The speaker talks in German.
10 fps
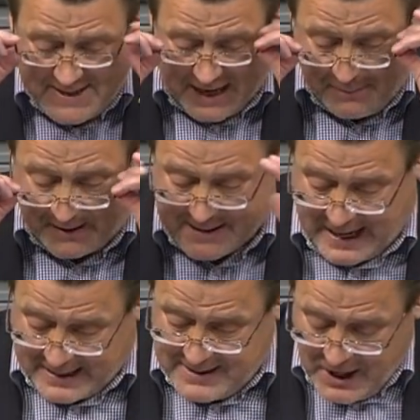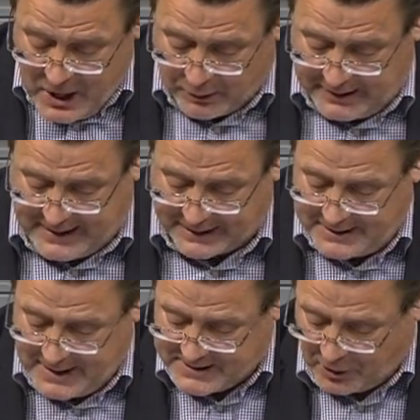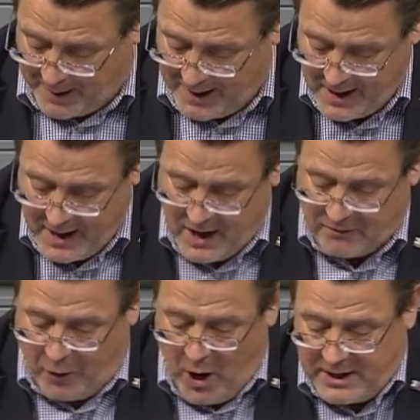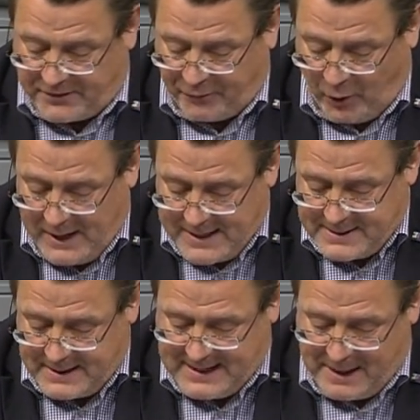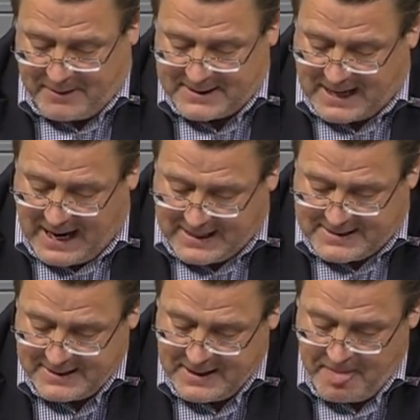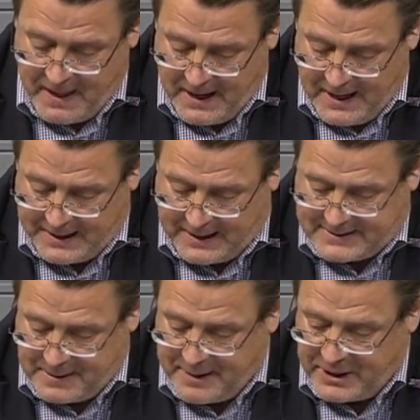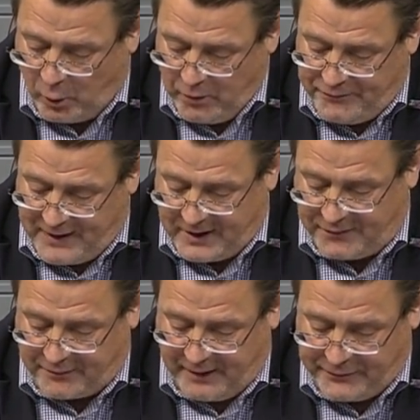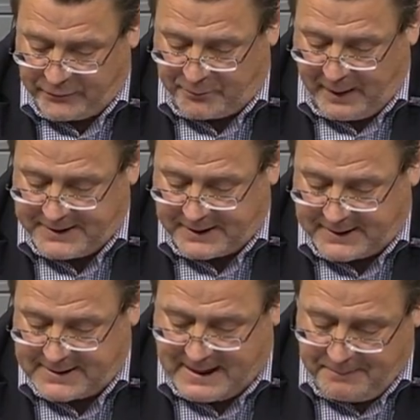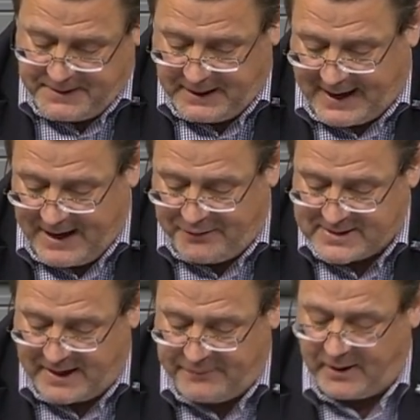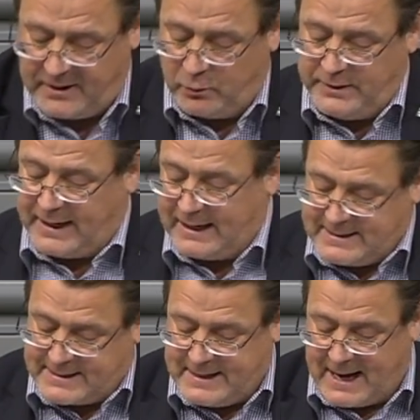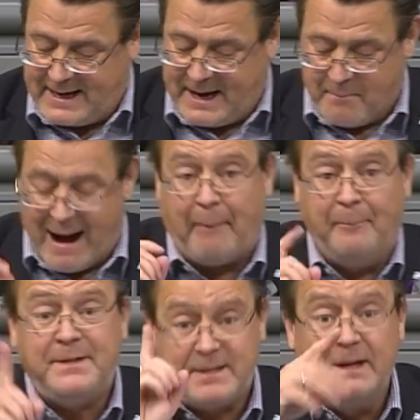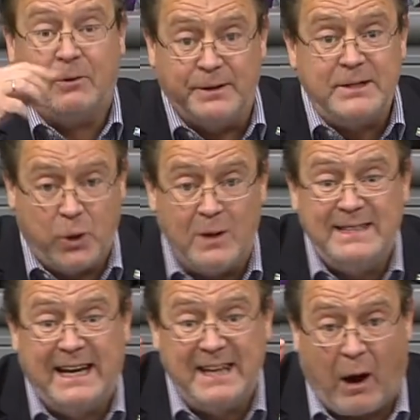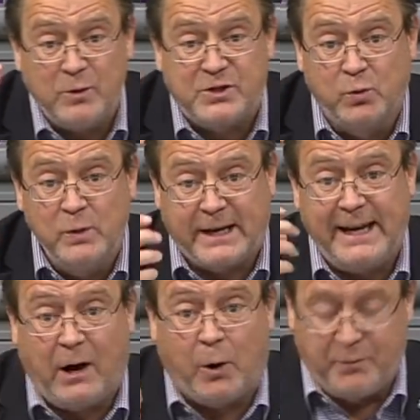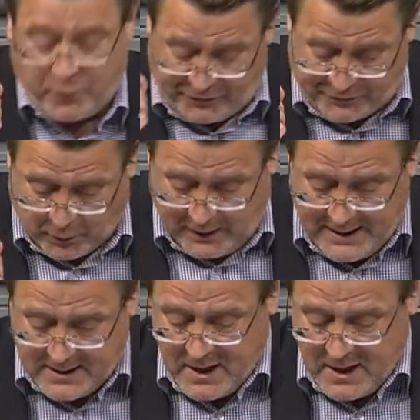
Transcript: Ich habe gesagt, und ich kann Ihnen das noch mal wörtlich vorlesen, ich habe gesagt, dass die millionenfache Verfassungsbrecherin samt ihrer Helfershelfer nun ihre letzten Tage im Amt, und jetzt hören Sie genau zu, ich rede auch bewusst deutlich,